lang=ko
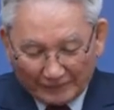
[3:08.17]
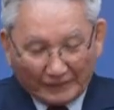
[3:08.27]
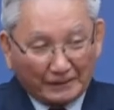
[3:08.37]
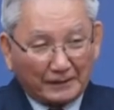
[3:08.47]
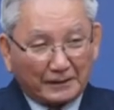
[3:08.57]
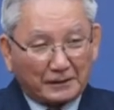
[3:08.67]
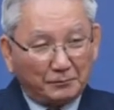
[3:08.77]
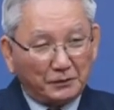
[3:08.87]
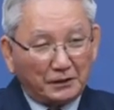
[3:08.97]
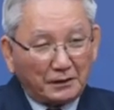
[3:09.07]
어,
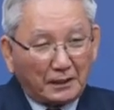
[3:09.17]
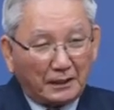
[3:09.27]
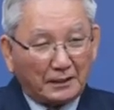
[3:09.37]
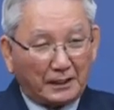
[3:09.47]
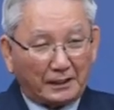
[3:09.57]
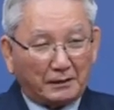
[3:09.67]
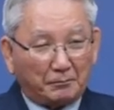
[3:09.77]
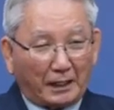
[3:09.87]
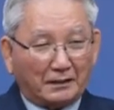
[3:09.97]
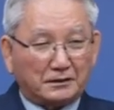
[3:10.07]
금년 한
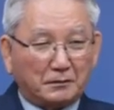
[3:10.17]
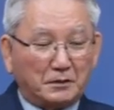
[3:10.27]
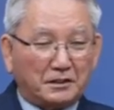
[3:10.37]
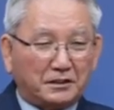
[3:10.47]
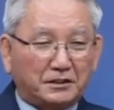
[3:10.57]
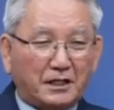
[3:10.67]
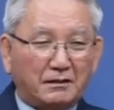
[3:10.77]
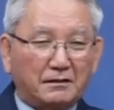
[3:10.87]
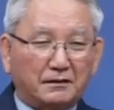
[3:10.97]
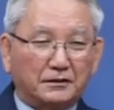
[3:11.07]
해의 말씀을 시작을